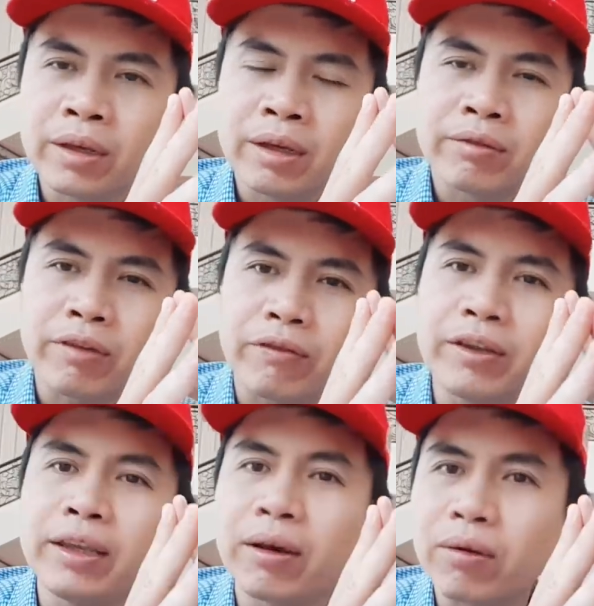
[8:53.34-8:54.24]
Và
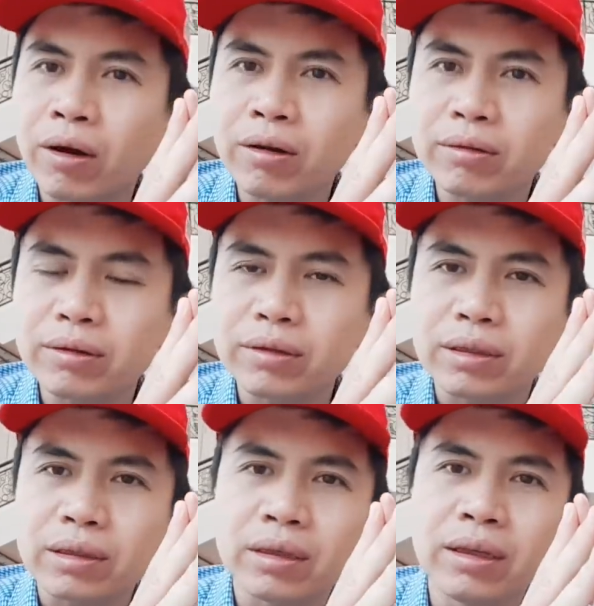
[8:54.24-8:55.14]
vì điều đó
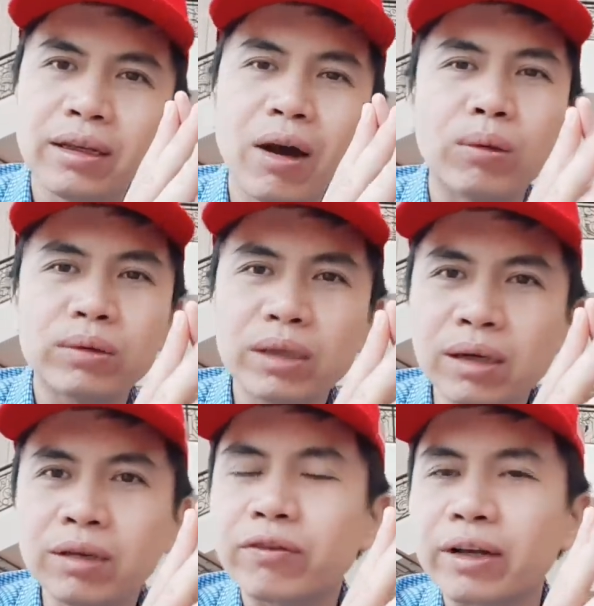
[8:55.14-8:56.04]
thì đậu
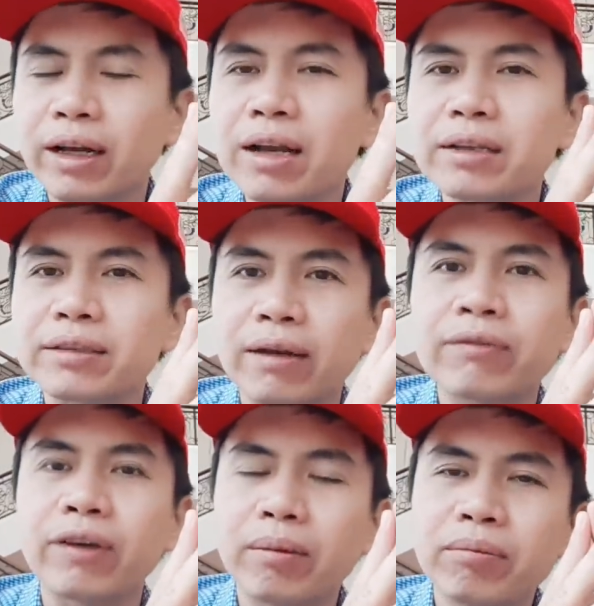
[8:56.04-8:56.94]
tương và các cái sản
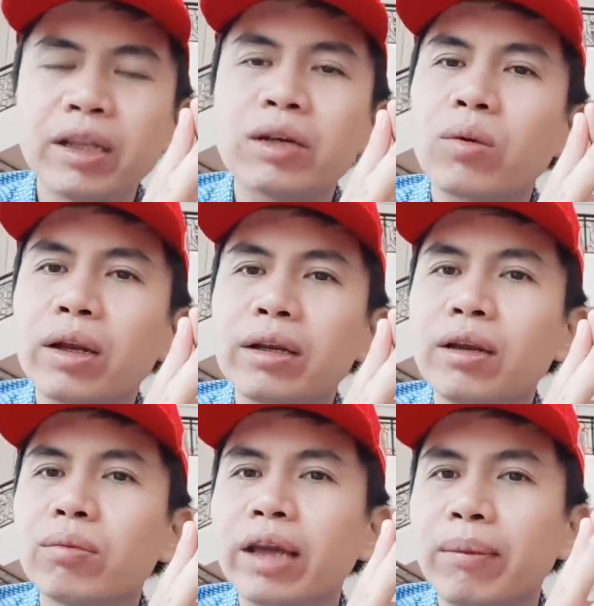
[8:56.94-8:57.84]
phẩm liên quan đến
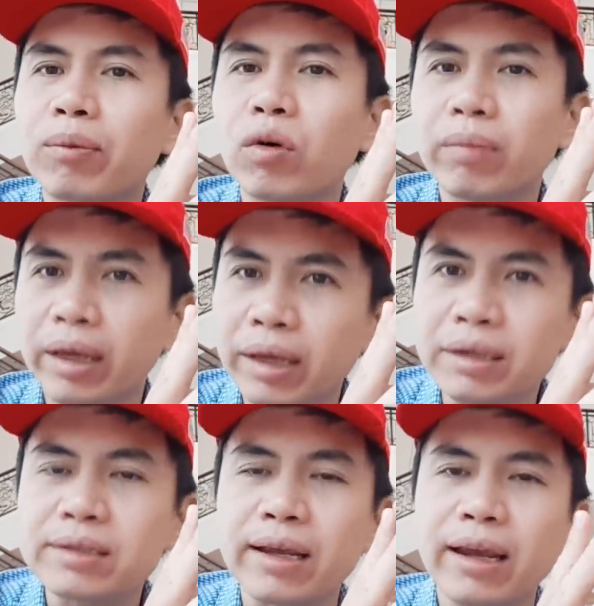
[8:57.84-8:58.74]
nông nghiệp của
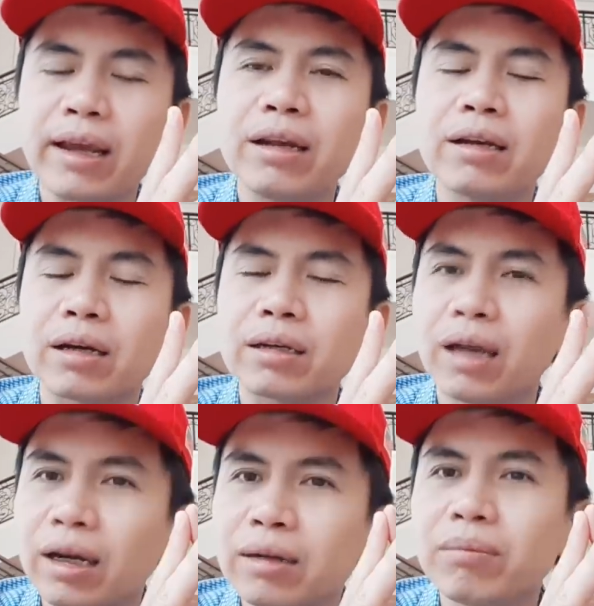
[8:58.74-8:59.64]
Mỹ sẽ được
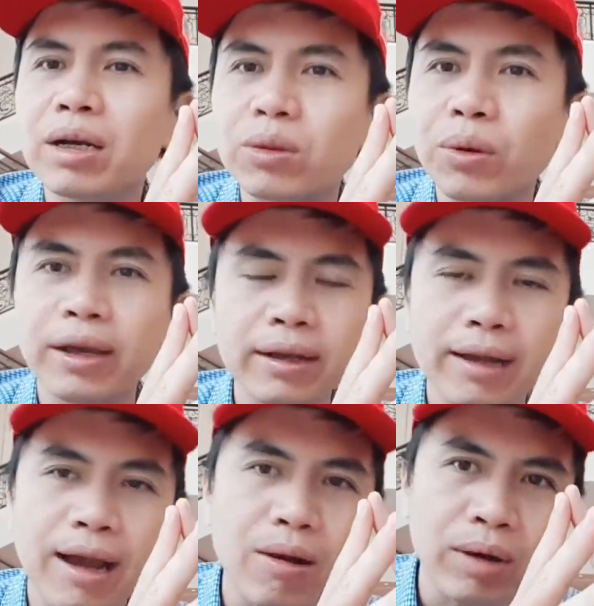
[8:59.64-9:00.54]
nâng mức thuế
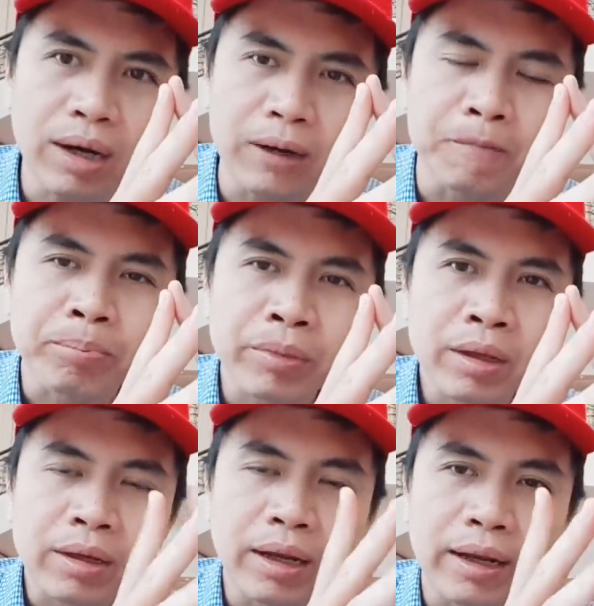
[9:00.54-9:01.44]
cao hơn
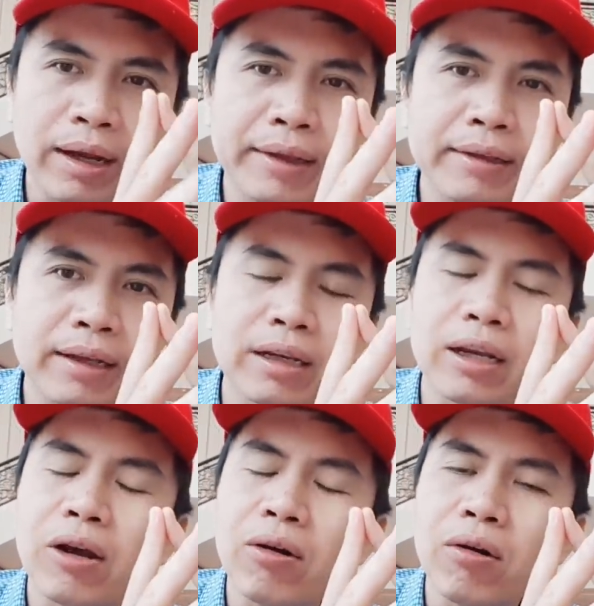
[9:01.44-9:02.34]
để gây ra những
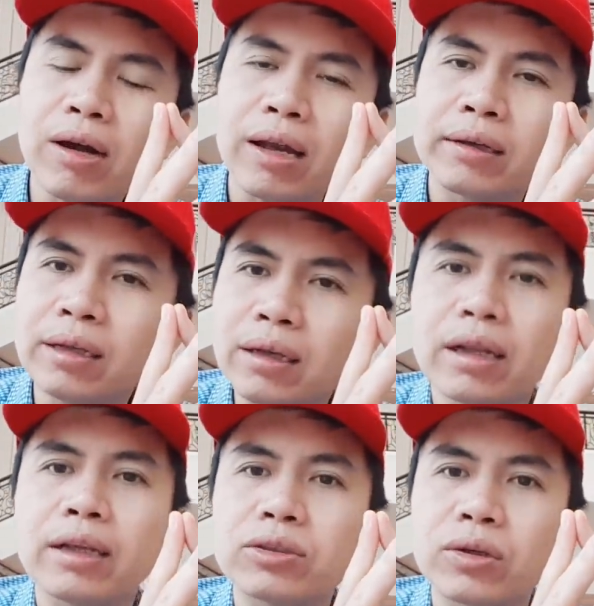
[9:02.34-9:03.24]
cái khó khăn nhất
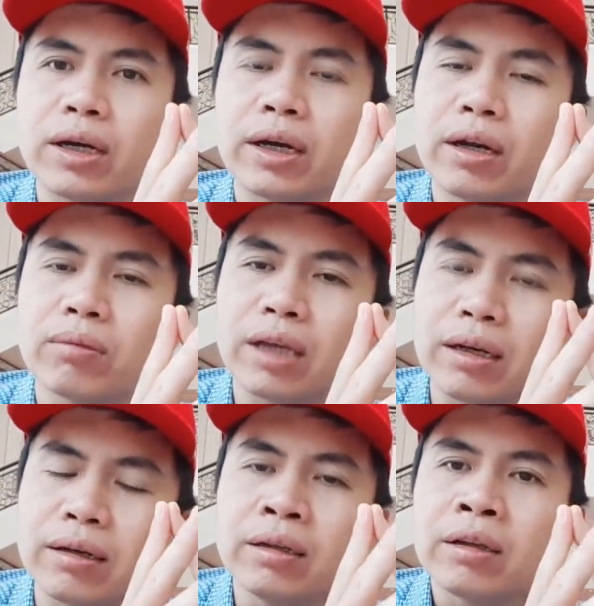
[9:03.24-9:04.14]
định cho người nông
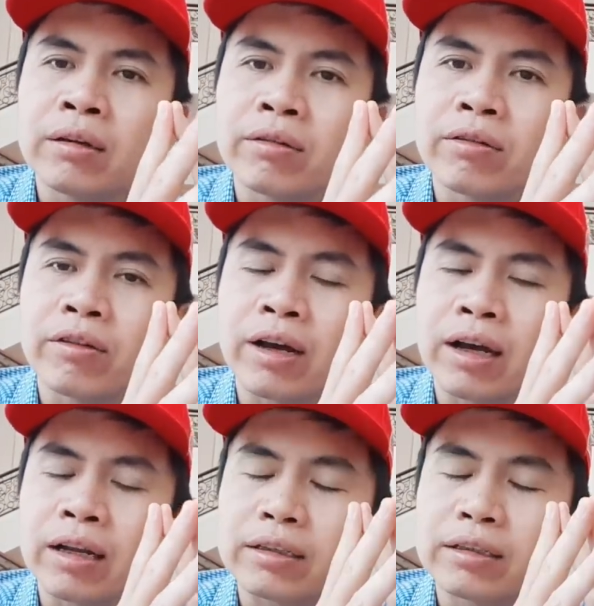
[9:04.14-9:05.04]
dân
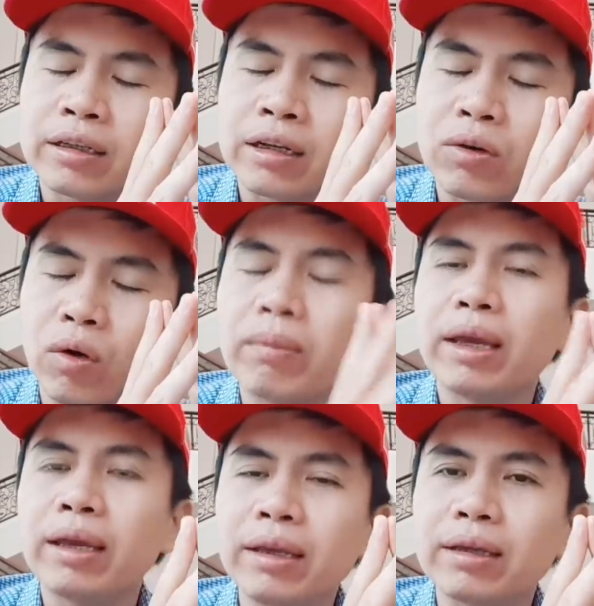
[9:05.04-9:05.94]
và à, của
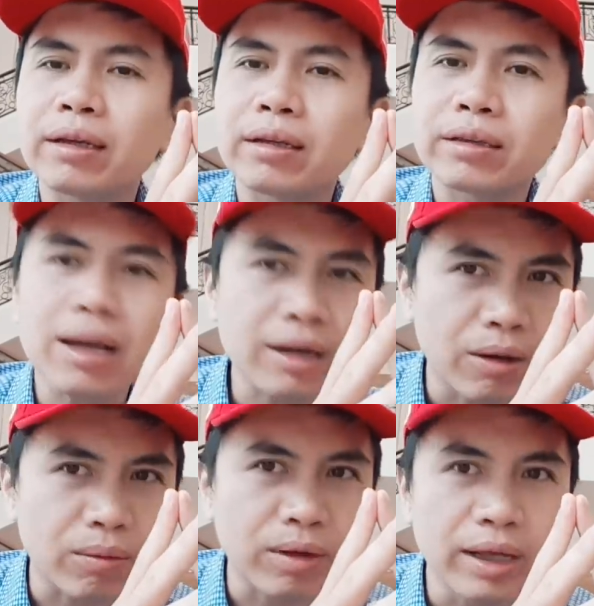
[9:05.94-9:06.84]
Mỹ tác
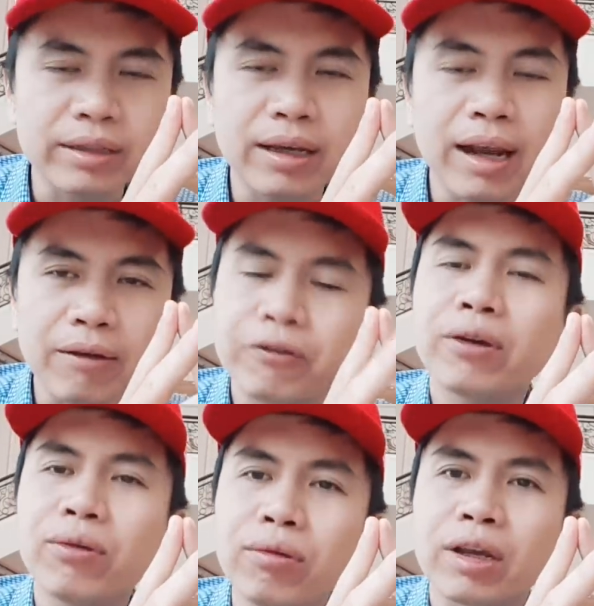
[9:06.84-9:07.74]
động lên cái lá
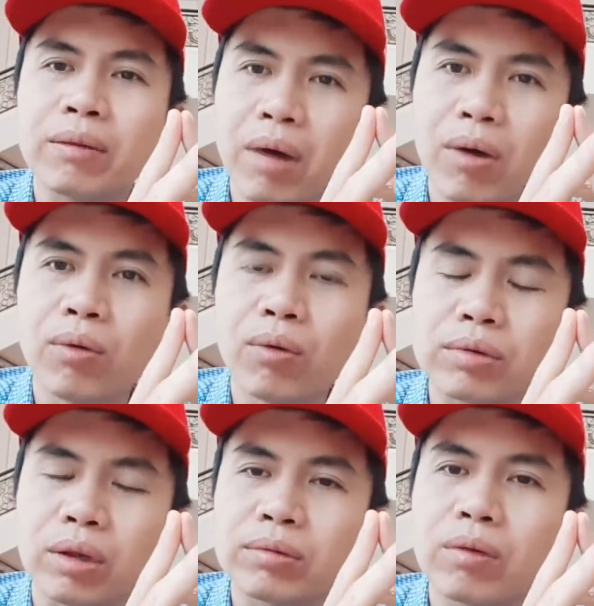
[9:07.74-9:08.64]
phiếu để bầu
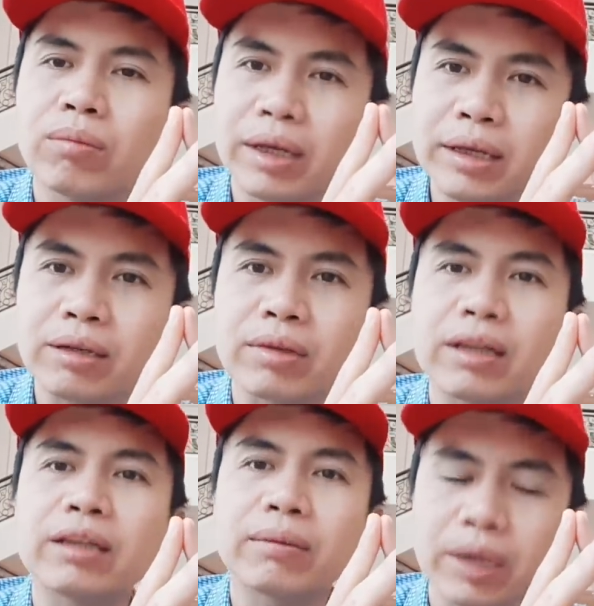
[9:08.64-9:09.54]
tổng thống Mỹ trong thời
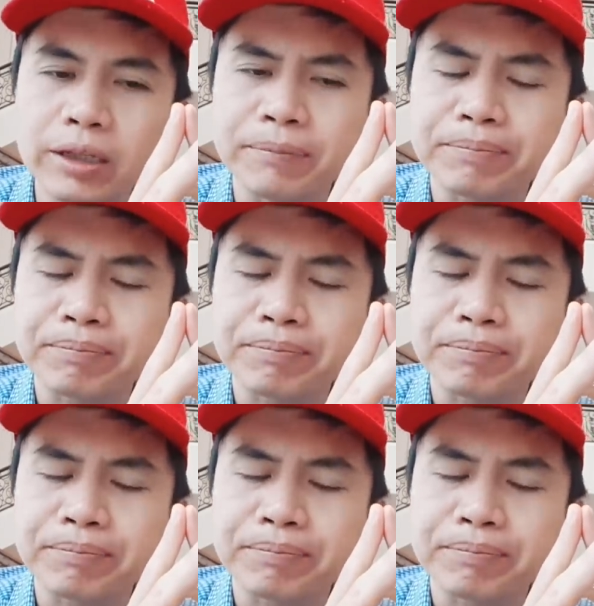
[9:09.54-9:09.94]
gian sắp tới.